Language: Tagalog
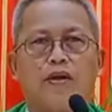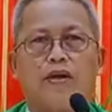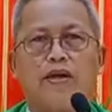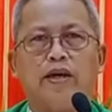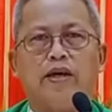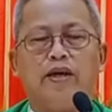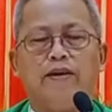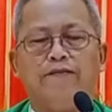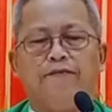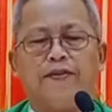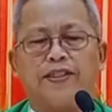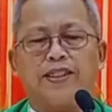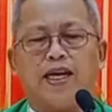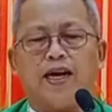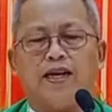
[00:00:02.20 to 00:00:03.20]

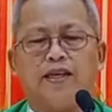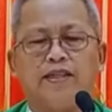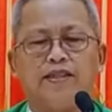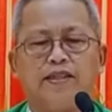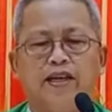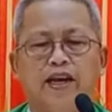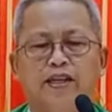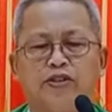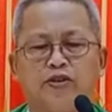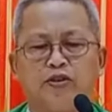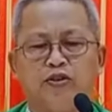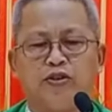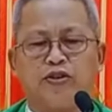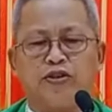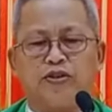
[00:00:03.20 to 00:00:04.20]
gi-emphasize ni
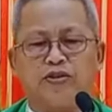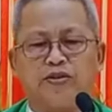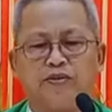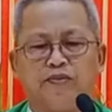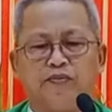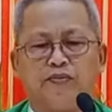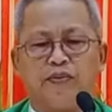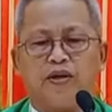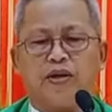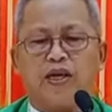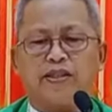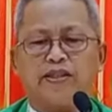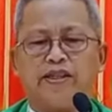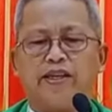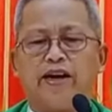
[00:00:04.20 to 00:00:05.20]
Jesus nga
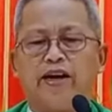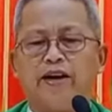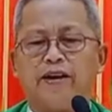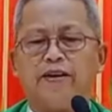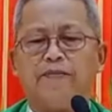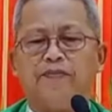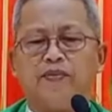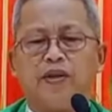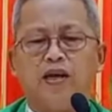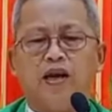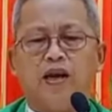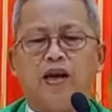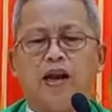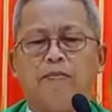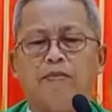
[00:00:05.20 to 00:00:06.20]
siya
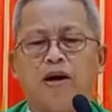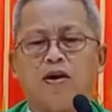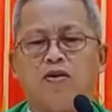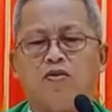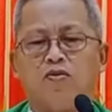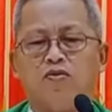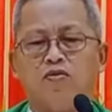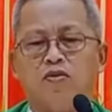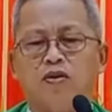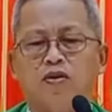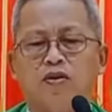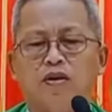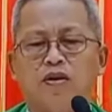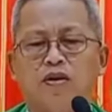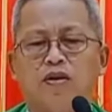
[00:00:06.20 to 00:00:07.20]
labaw
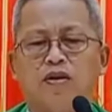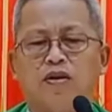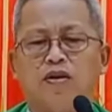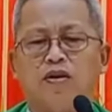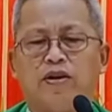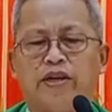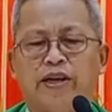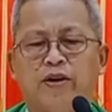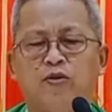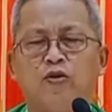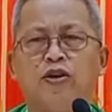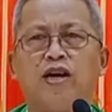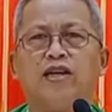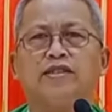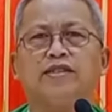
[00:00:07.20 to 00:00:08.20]
ni
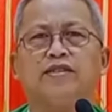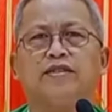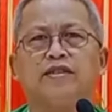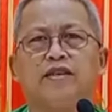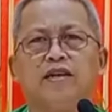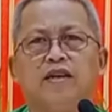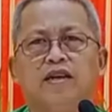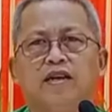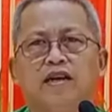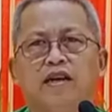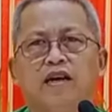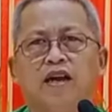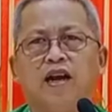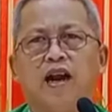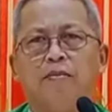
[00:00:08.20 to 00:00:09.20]
Hunas,
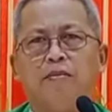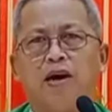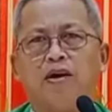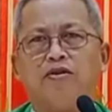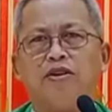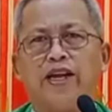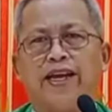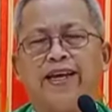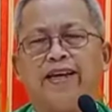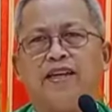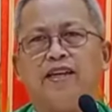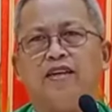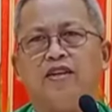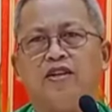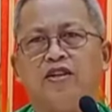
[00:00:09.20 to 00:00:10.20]
labaw ni
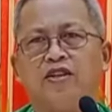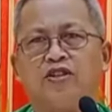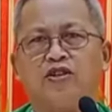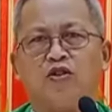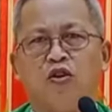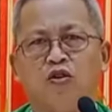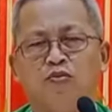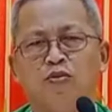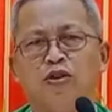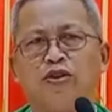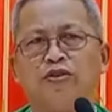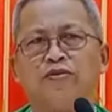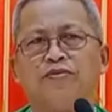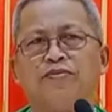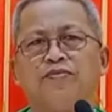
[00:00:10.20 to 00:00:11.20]
Solomon.